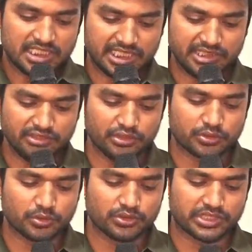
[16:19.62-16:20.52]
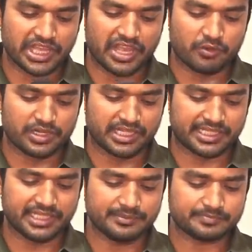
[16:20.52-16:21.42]
ఇందుకు
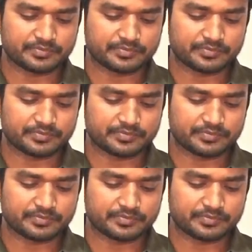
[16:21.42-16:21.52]
దేవునికి